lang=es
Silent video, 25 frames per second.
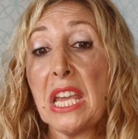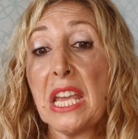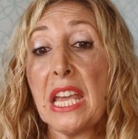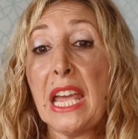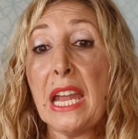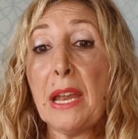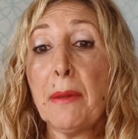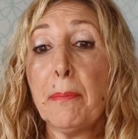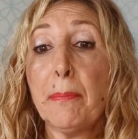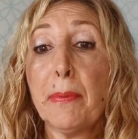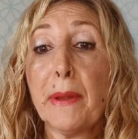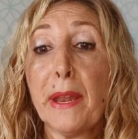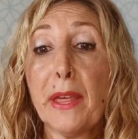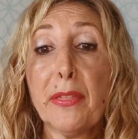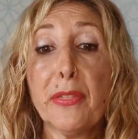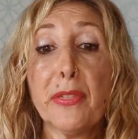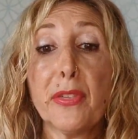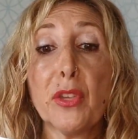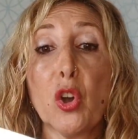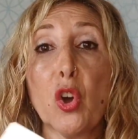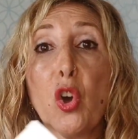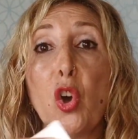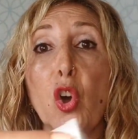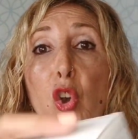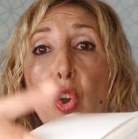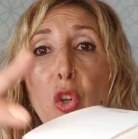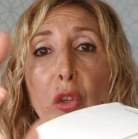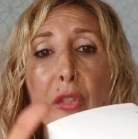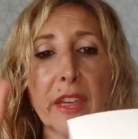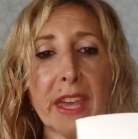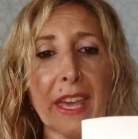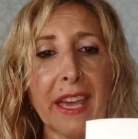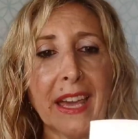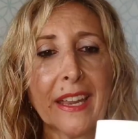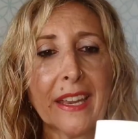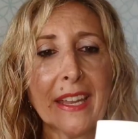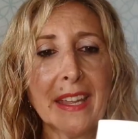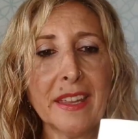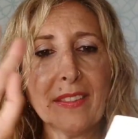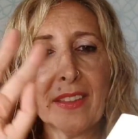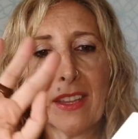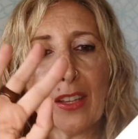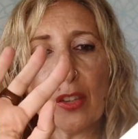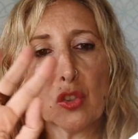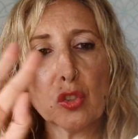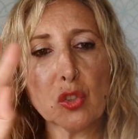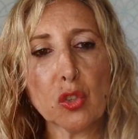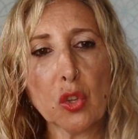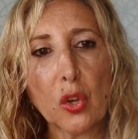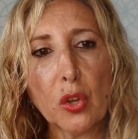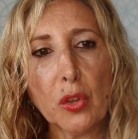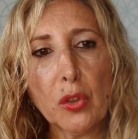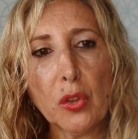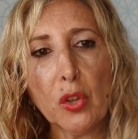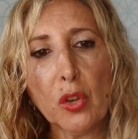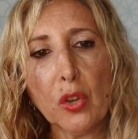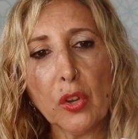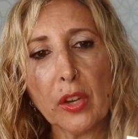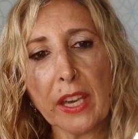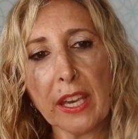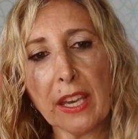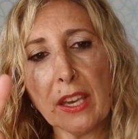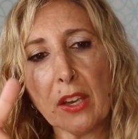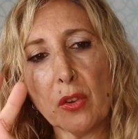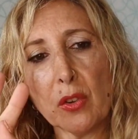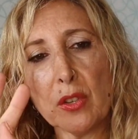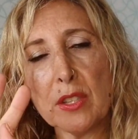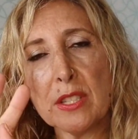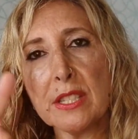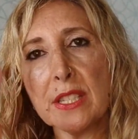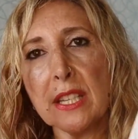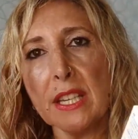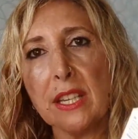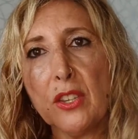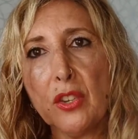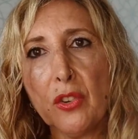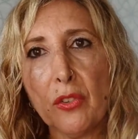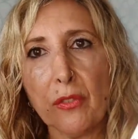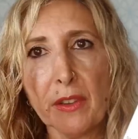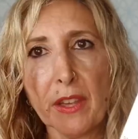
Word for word: El precio os lo dejaré de todo lo que os enseño,